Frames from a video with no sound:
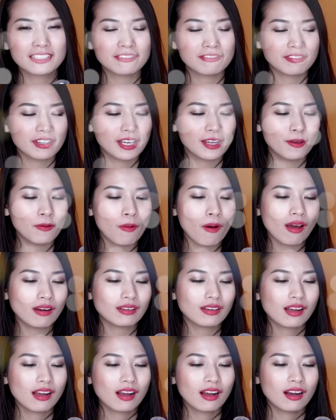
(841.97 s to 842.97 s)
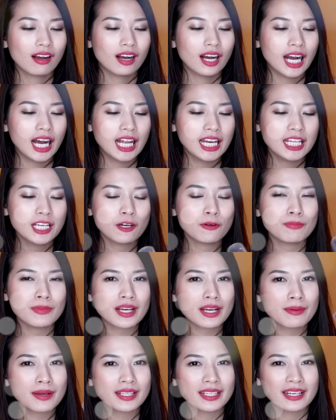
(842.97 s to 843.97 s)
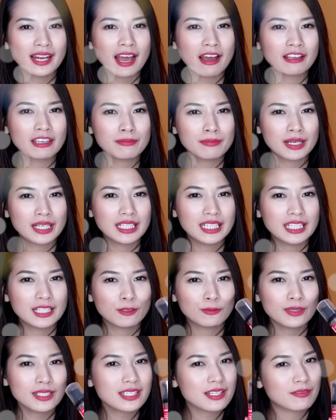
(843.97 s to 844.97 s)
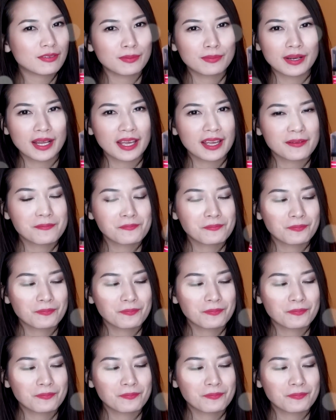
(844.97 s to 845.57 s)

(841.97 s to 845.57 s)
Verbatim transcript: kỳ phí luôn à, ly không biết các bạn thế nào nhưng mà ly không thích sản phẩm này